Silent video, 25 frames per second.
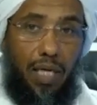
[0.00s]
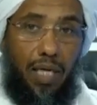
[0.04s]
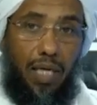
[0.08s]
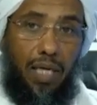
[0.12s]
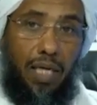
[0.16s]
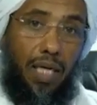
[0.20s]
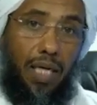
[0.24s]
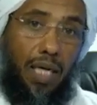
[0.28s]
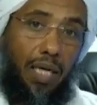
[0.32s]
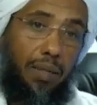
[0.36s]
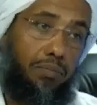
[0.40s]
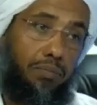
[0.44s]

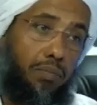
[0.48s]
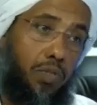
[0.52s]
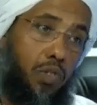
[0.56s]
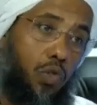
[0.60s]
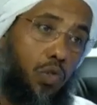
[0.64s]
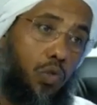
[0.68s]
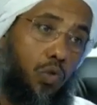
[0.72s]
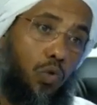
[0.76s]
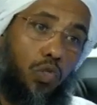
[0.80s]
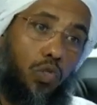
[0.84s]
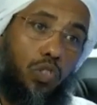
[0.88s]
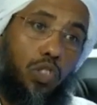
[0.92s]
العبد
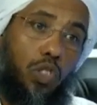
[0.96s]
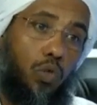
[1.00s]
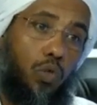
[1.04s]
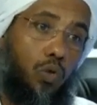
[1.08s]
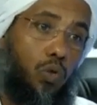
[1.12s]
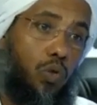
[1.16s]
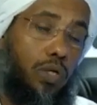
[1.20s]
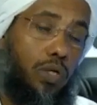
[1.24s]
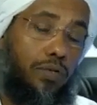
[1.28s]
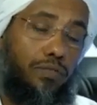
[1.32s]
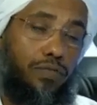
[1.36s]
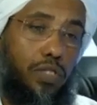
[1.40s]

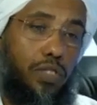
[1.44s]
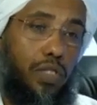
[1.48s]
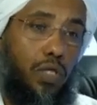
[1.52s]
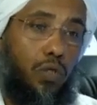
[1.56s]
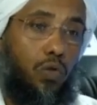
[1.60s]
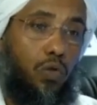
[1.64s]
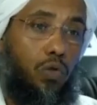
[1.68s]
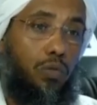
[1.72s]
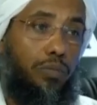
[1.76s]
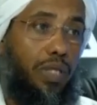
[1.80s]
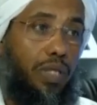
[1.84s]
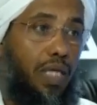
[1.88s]
يعتق
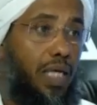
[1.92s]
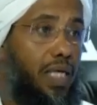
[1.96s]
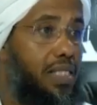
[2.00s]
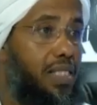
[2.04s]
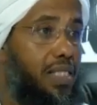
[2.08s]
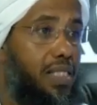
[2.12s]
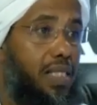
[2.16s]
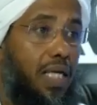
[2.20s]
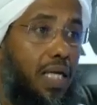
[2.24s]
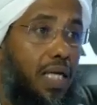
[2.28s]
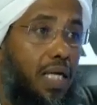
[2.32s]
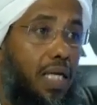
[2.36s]
نفسه من
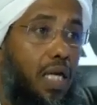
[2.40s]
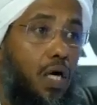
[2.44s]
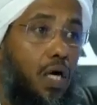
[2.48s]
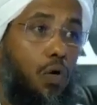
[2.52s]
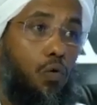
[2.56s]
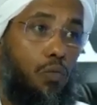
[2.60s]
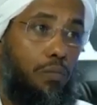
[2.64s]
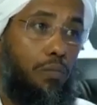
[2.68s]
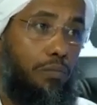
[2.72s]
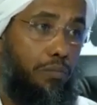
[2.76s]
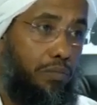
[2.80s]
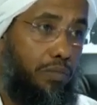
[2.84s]
أسر
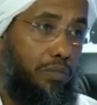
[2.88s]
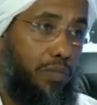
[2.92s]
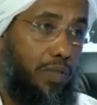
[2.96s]
النوم